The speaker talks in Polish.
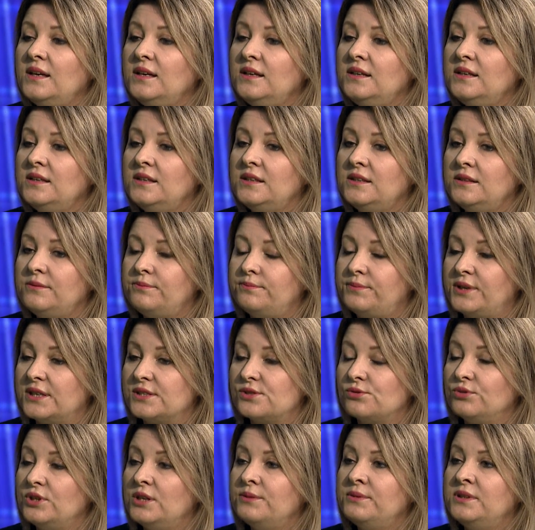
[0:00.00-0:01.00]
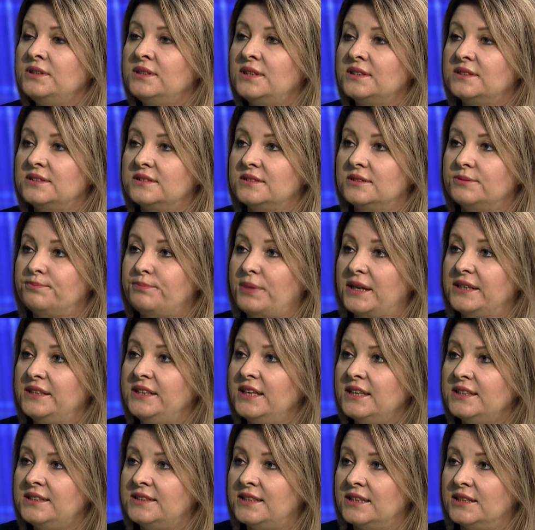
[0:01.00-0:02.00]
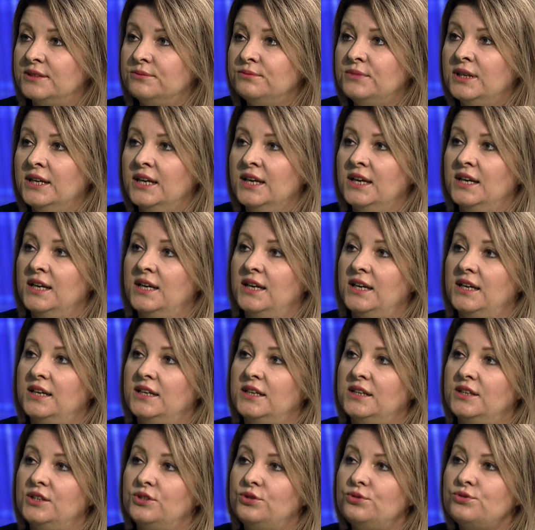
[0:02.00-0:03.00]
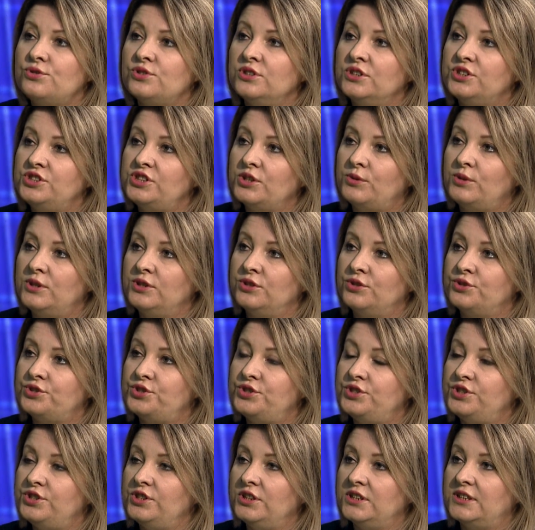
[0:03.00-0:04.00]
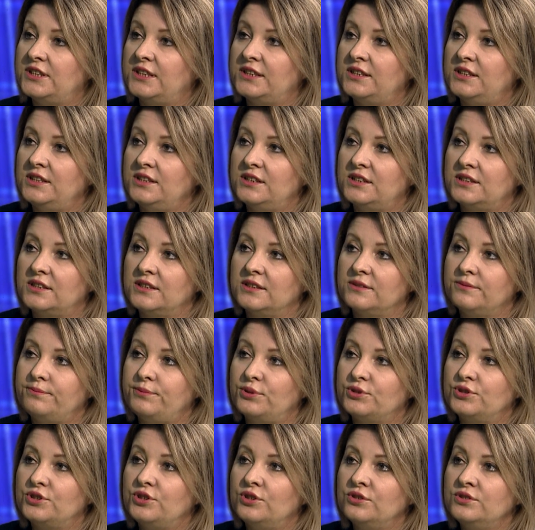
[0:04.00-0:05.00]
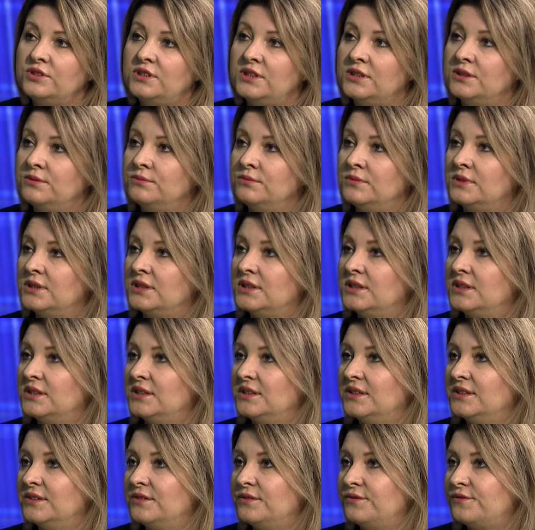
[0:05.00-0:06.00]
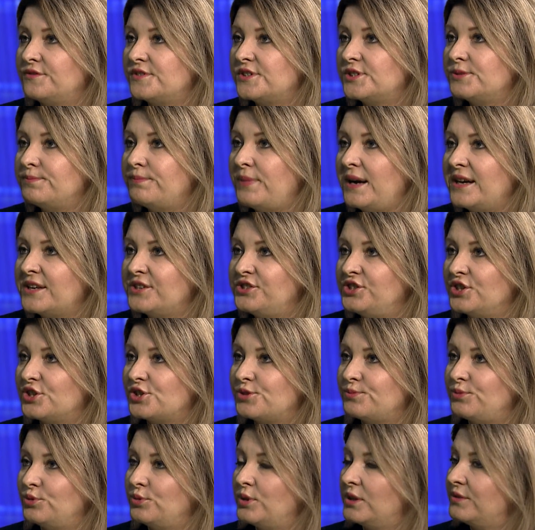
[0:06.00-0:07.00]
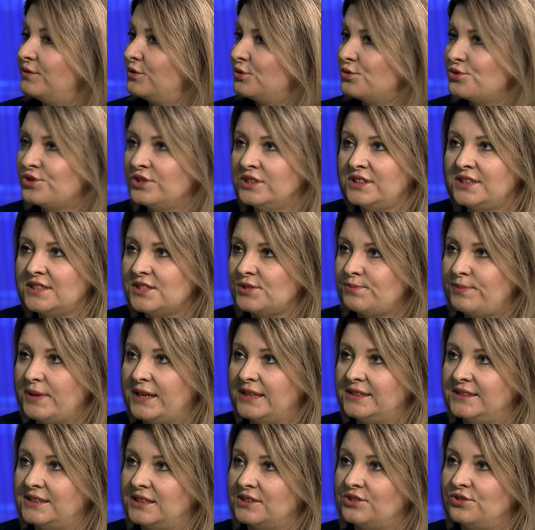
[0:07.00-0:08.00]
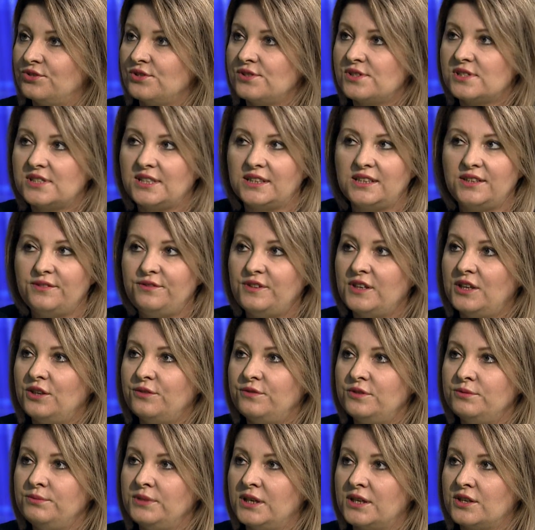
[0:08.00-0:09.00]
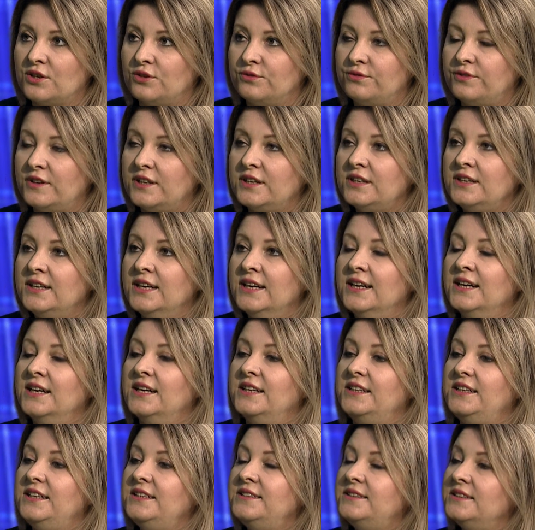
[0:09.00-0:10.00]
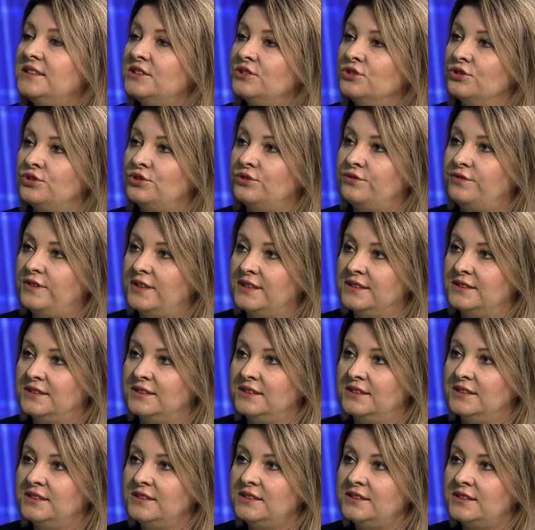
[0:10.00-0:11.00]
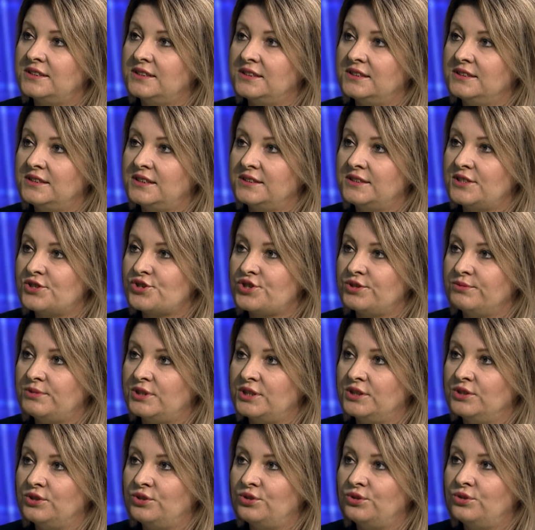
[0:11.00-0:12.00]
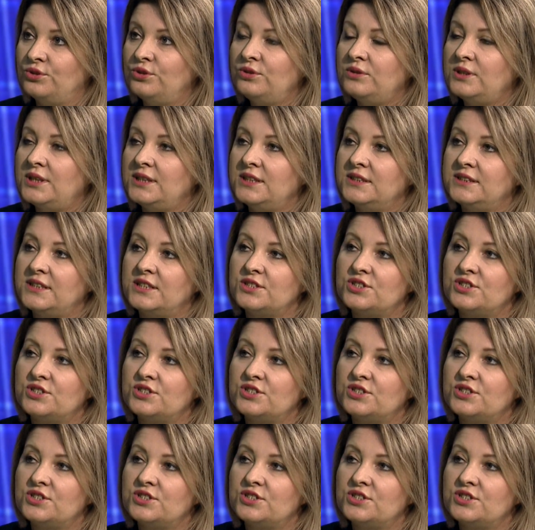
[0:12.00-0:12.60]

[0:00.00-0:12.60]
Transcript: E, pracujemy nad pakietem e, różnych działalności, takich e, pod kątem wsparcia spółek w różnych aspektach. To jest takie wielowymiarowe i tych notowanych na naszym rynku, ale